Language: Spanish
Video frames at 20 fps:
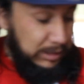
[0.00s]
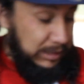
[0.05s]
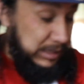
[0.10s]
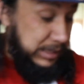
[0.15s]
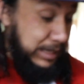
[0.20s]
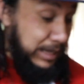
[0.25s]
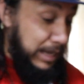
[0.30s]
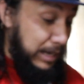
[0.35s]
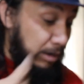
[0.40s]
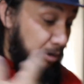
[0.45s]

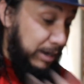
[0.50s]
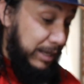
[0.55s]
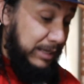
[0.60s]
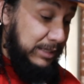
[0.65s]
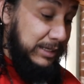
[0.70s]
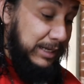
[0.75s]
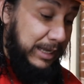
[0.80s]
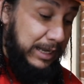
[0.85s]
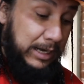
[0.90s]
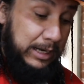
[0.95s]
Y a la hora
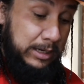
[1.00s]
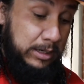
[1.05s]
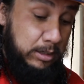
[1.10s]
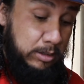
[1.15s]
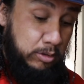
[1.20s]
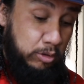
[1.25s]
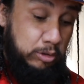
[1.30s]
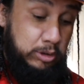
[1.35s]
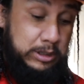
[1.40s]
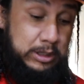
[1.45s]
de sacar
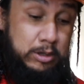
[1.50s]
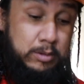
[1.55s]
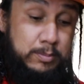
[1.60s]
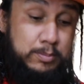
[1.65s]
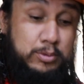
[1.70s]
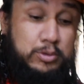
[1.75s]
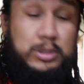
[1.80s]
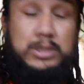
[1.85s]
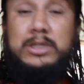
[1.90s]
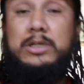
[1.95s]
el conteo,
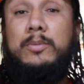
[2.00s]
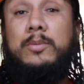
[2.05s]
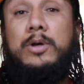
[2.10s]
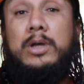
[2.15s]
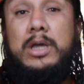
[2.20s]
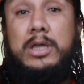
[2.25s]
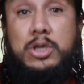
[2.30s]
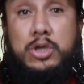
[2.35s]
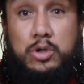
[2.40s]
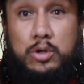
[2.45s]
pues yo así como
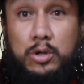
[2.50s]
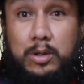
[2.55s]
que, ¿qué